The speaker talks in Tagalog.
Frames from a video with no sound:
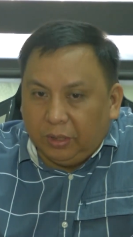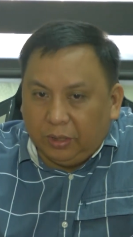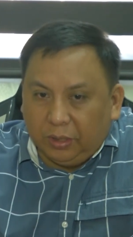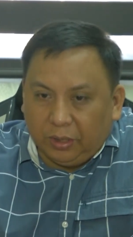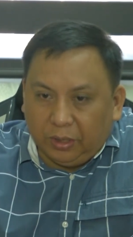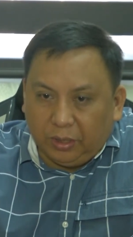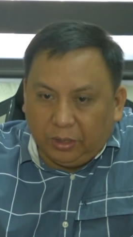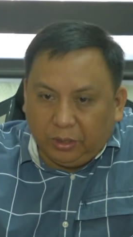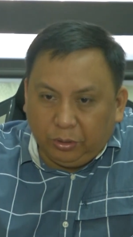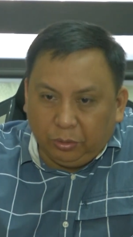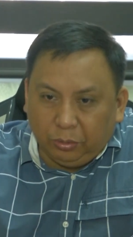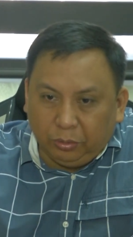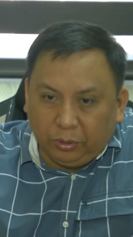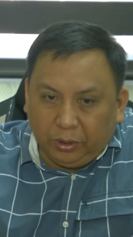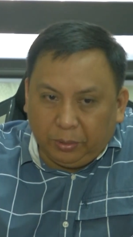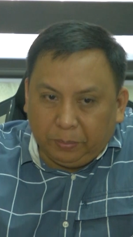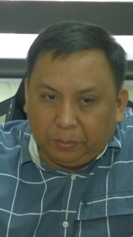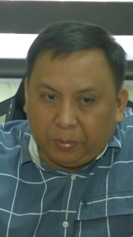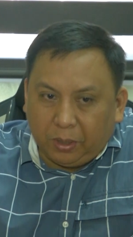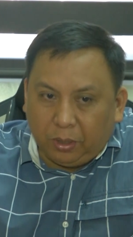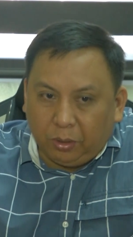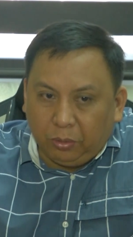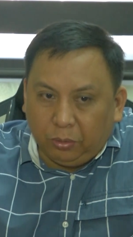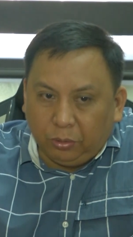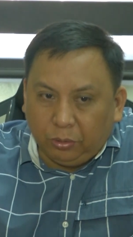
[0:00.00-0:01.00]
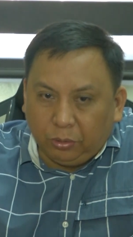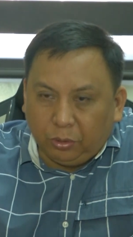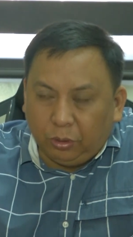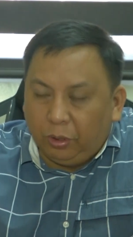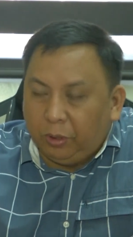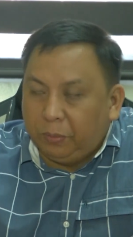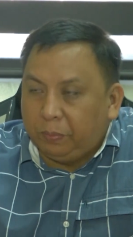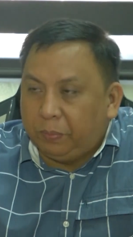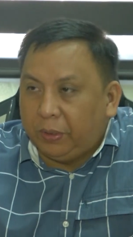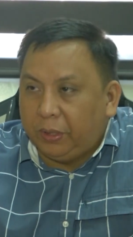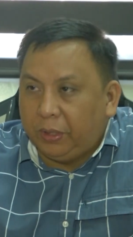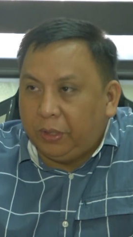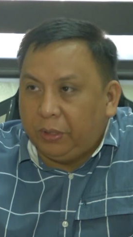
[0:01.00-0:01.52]
Uh, yung iba
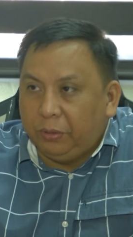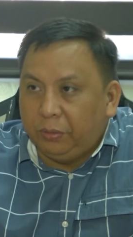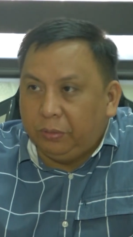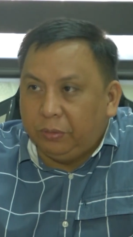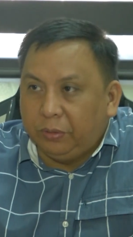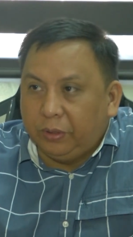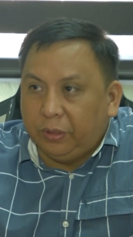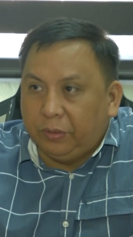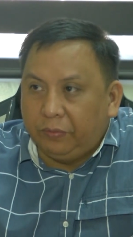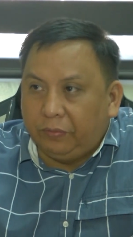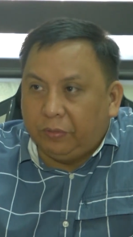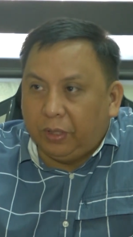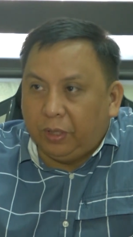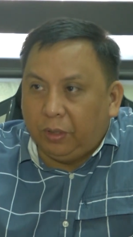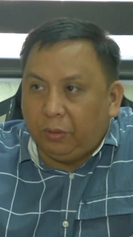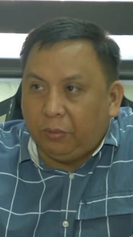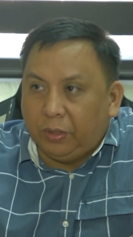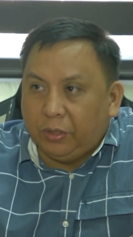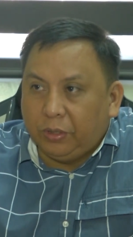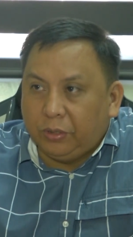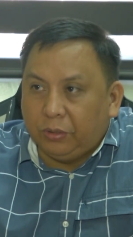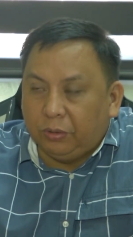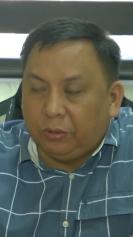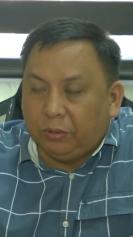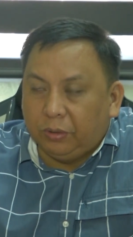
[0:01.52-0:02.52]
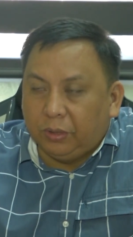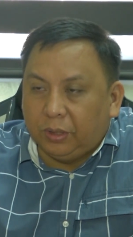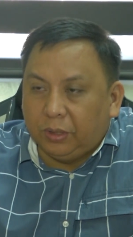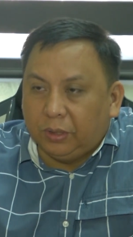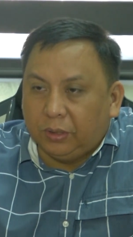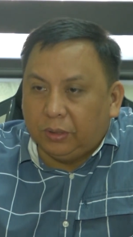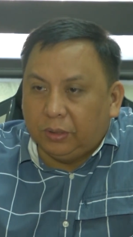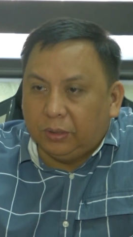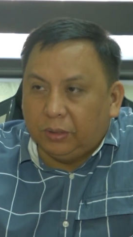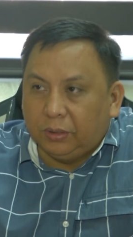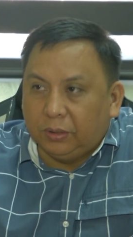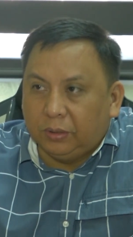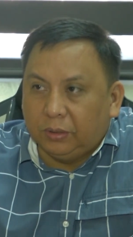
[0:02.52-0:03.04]
ongoing pa rin yung evaluation
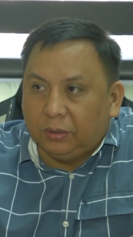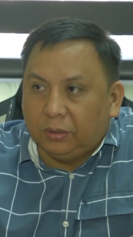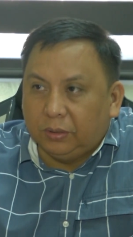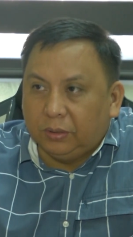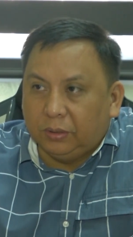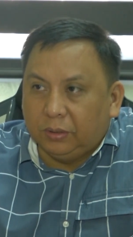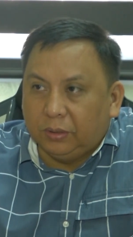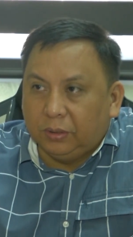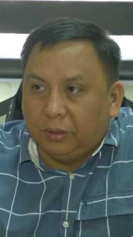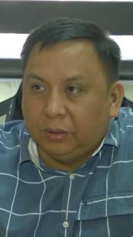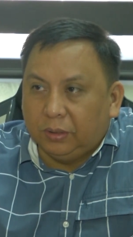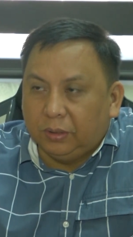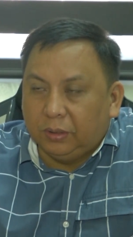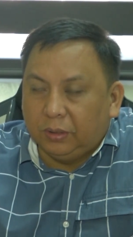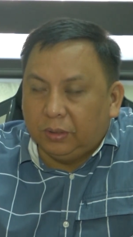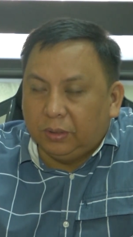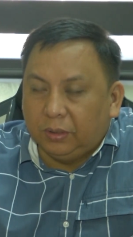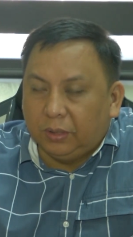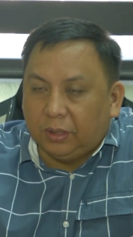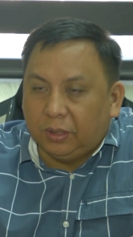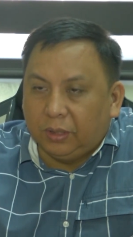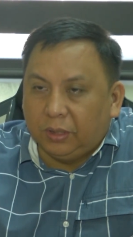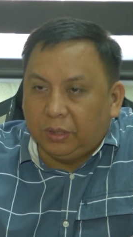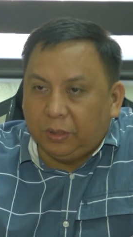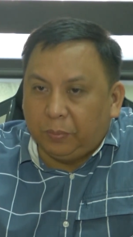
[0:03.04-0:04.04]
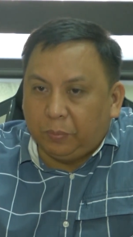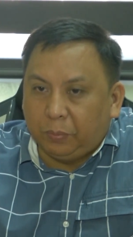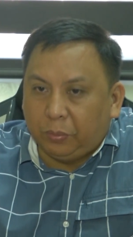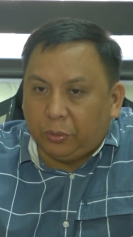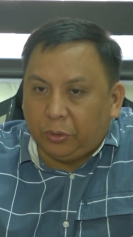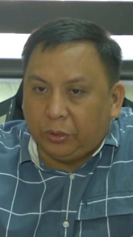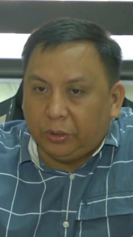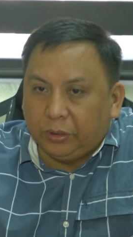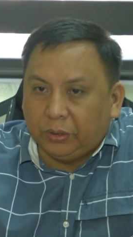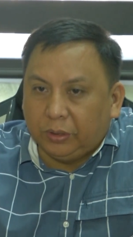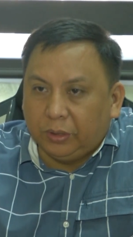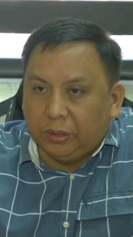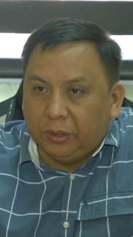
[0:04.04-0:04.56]
ng ng
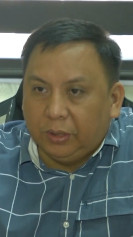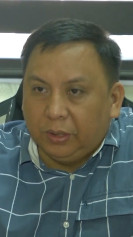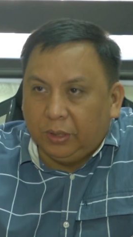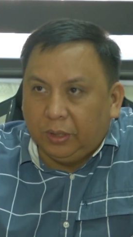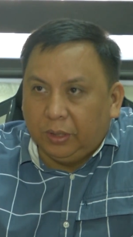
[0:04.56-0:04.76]
report.